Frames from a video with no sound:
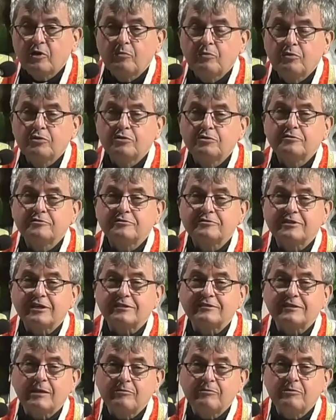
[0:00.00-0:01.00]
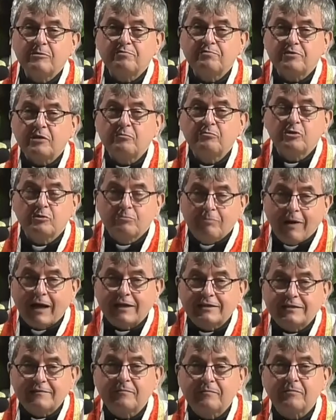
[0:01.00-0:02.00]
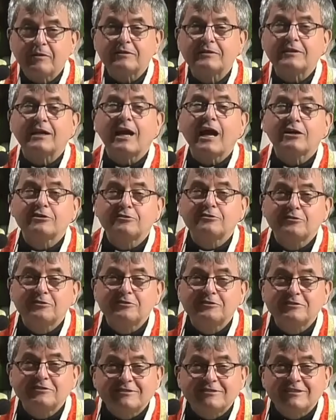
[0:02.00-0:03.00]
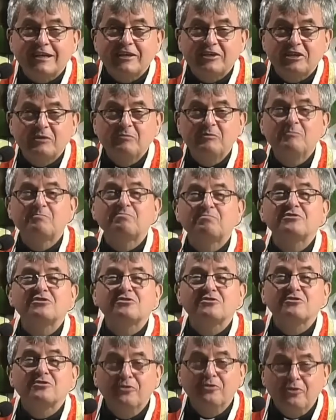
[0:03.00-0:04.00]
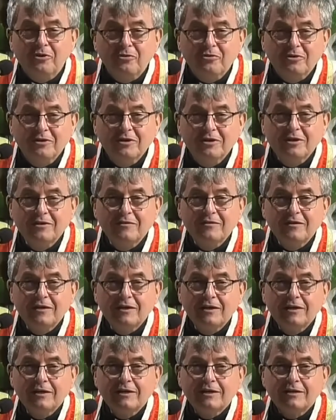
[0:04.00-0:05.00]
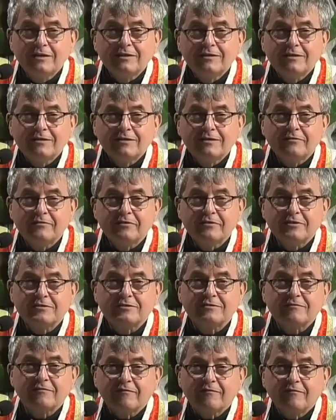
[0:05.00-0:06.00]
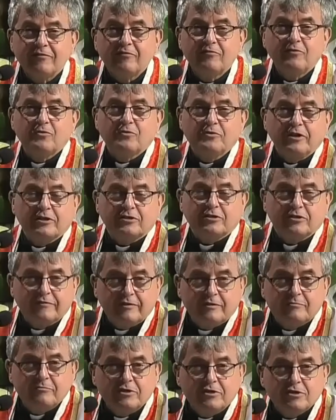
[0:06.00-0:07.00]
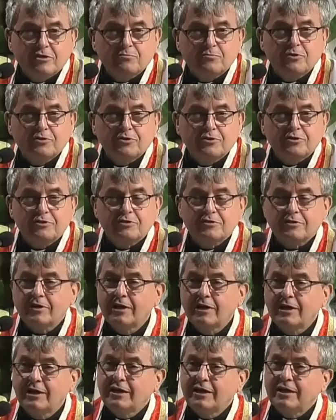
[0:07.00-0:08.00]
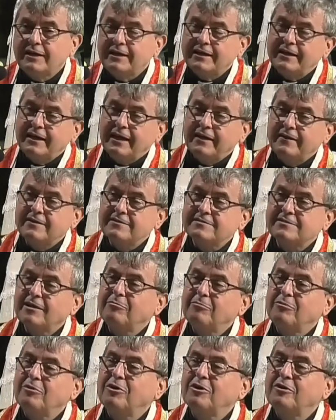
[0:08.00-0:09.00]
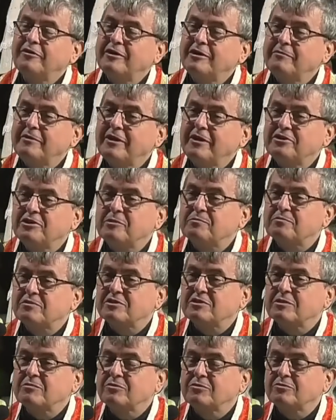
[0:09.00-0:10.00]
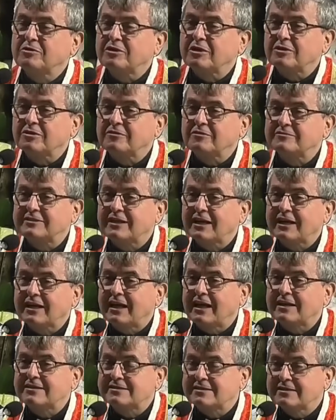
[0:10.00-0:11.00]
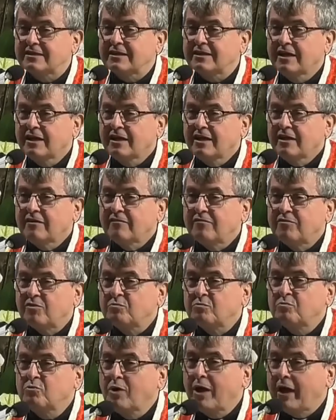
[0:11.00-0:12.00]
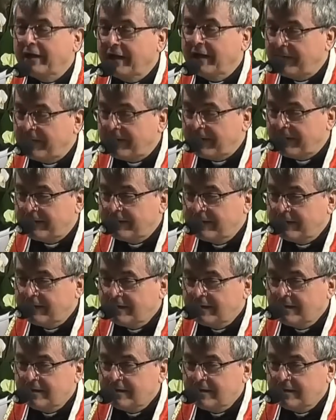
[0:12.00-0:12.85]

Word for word: No bo czasami przedmiot martwy, przykład traktor, jest staje ziemi przeszkodą. Więc wywołuje to we mnie złość. Jadę samochodem, jedzie przeze mną kierowca klasy Formuła 1